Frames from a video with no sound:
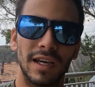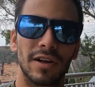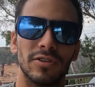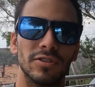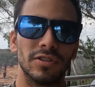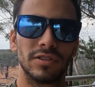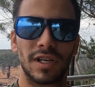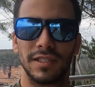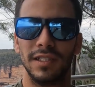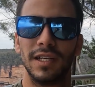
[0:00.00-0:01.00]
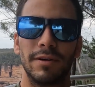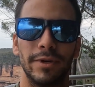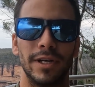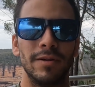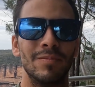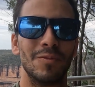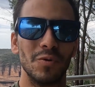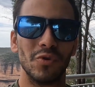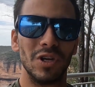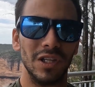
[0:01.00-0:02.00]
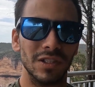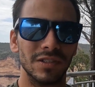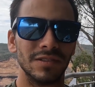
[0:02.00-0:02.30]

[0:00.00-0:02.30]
arroyos, así que también muy muy lindo.